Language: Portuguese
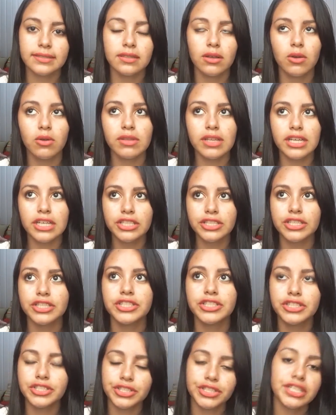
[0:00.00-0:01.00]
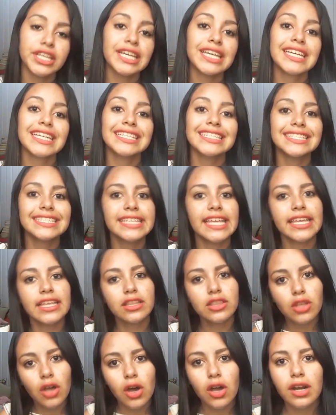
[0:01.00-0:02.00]
Então quando a gente atingir
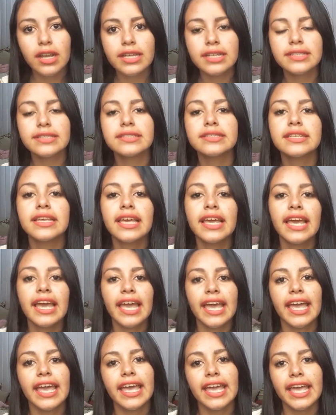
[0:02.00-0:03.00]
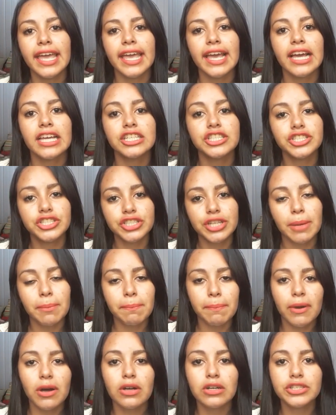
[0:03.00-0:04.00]
100 dólares, é, a gente já
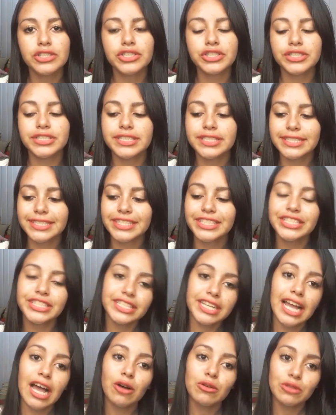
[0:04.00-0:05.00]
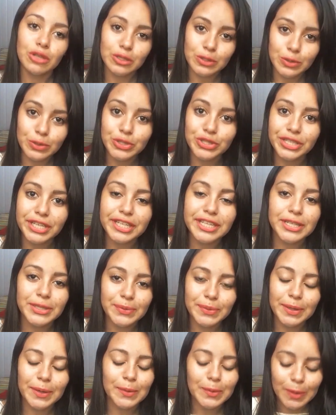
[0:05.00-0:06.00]
pode tirar o nosso
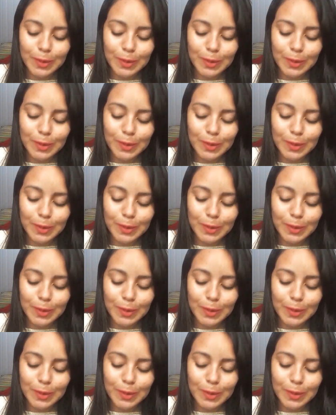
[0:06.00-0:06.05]
dinheirinho, né?